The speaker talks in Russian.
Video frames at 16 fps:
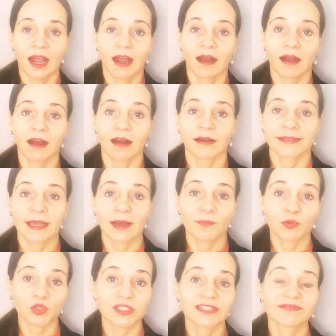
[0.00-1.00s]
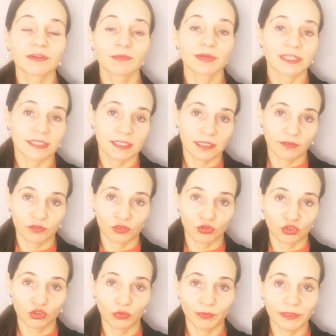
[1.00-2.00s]
Я просто выбросила
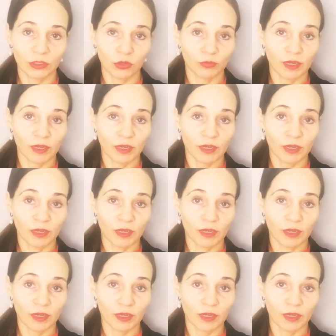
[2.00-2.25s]
все, что было у